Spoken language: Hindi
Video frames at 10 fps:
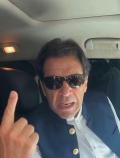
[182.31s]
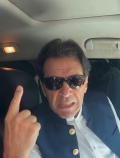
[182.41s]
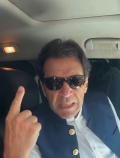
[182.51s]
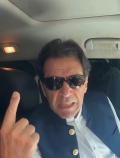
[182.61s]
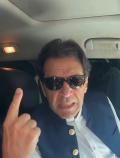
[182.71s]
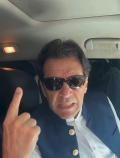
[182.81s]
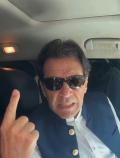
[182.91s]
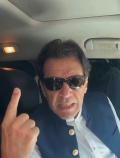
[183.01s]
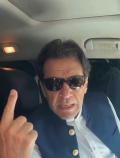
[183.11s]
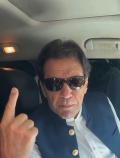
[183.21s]
कि सीटीटी
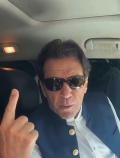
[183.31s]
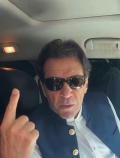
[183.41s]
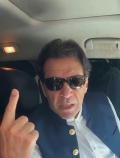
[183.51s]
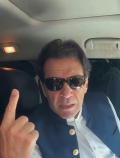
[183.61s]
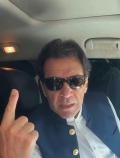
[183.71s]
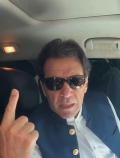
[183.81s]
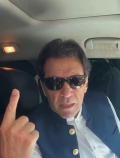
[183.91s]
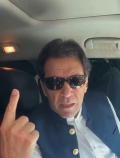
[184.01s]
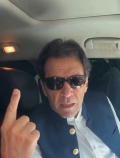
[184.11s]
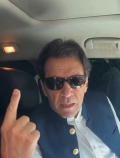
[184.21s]
के कपड़ों के अंदर
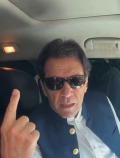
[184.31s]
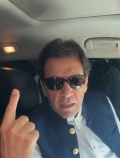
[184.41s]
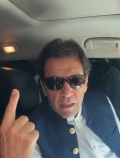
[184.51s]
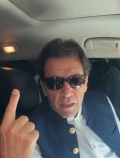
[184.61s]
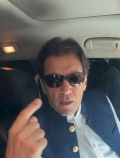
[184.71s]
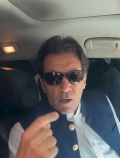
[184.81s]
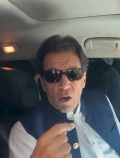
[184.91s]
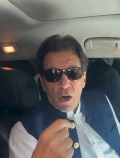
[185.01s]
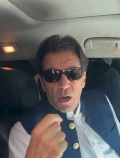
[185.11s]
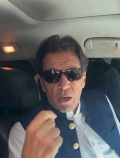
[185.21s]

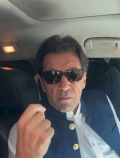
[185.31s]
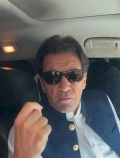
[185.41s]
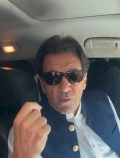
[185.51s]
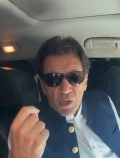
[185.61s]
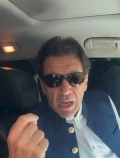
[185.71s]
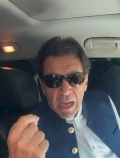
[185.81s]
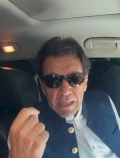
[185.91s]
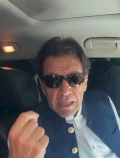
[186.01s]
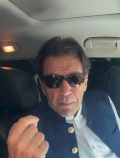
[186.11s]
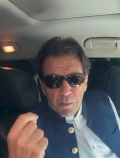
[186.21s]
और वुकला
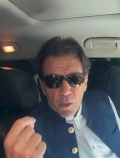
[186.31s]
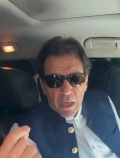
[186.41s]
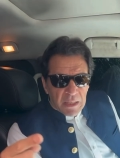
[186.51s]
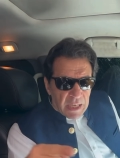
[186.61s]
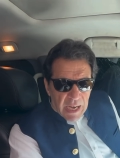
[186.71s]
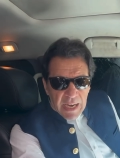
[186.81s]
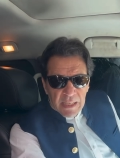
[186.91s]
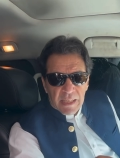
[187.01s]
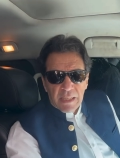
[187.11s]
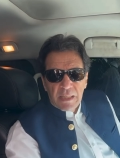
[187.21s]
के कपड़ों के अंदर
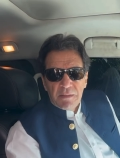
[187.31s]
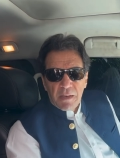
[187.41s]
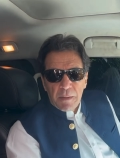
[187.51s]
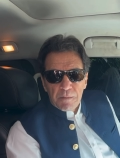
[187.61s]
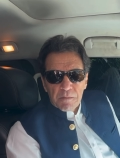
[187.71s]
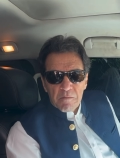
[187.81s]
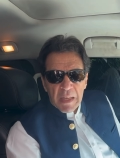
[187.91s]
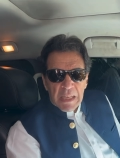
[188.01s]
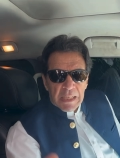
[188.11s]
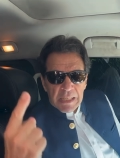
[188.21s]
आईएसआई थी
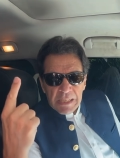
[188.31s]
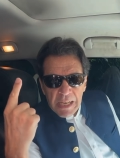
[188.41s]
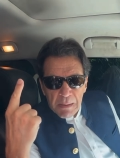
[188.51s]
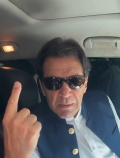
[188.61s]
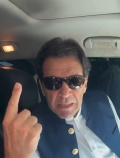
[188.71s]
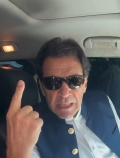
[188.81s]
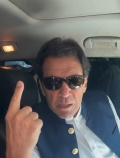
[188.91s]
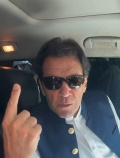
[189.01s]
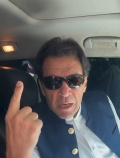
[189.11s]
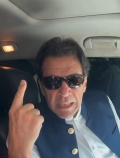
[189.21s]
वहां साबित
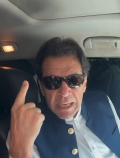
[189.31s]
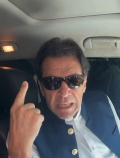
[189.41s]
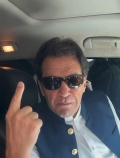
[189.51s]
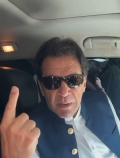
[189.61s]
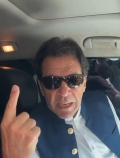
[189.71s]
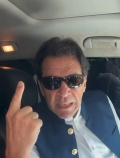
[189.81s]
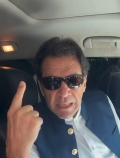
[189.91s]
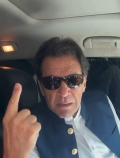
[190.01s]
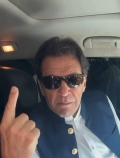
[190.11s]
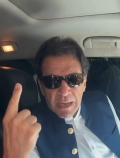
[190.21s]
करूंगा कि एक
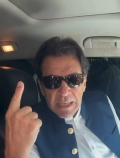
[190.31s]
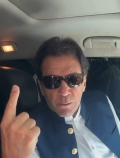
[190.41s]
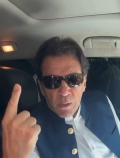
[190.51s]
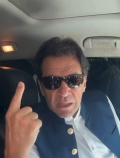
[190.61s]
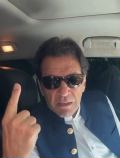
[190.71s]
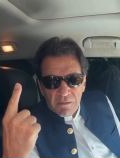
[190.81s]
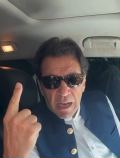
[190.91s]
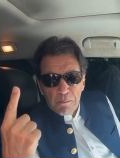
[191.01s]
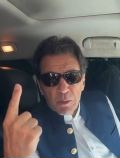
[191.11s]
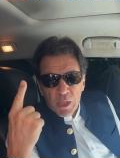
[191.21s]
ब्रिगेडियर बैठा हुआ था
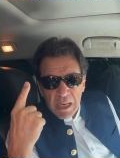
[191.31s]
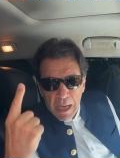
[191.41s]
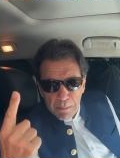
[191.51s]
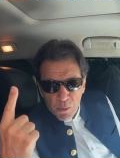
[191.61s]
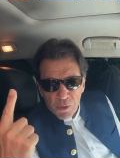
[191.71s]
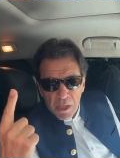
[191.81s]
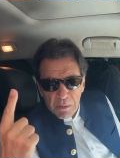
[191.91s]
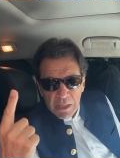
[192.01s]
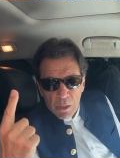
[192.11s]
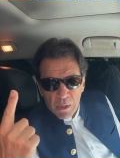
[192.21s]
वहां मुझे नाम भी उसका
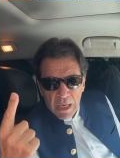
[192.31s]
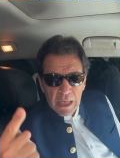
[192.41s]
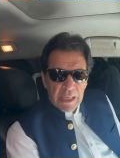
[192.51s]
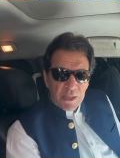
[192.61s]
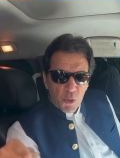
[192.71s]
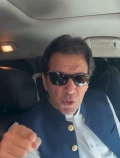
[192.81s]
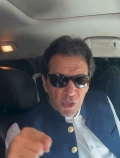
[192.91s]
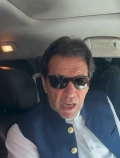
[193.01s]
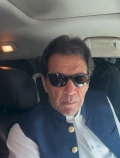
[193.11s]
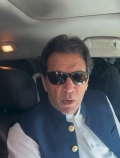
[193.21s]
बताऊंगा जो
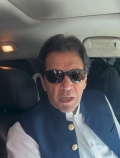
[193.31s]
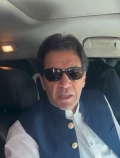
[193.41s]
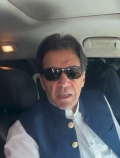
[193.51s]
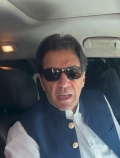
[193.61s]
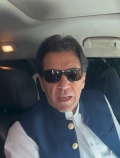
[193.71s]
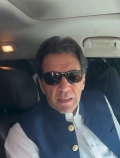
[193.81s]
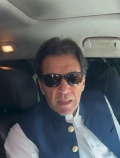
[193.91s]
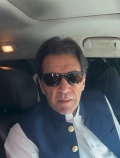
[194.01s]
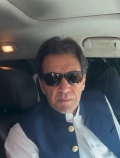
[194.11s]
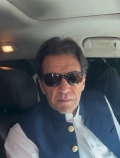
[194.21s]
सारा मॉनिटर कर रहा
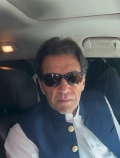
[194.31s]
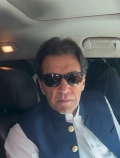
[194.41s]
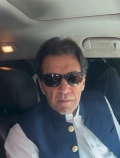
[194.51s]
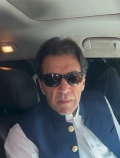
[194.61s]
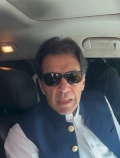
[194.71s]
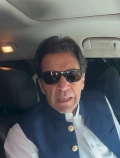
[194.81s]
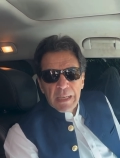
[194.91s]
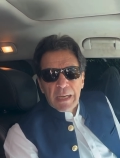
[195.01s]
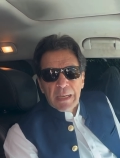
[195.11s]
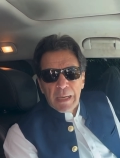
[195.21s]
था
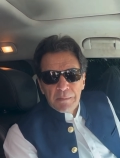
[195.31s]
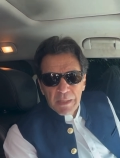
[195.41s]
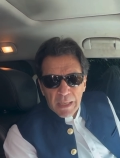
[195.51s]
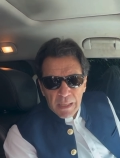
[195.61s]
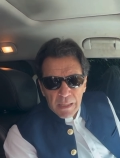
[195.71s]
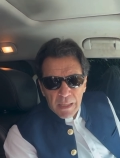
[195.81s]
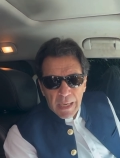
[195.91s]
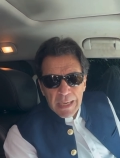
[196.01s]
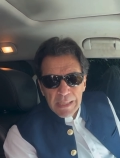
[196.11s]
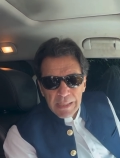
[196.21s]
क्या काम था
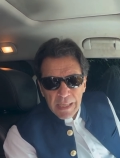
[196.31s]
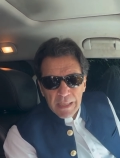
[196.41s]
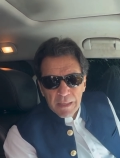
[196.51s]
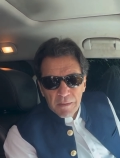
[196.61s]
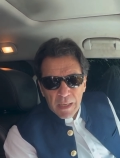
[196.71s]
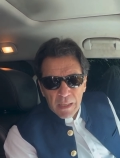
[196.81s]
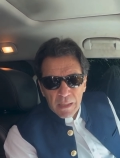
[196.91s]
आईएसआई का वहां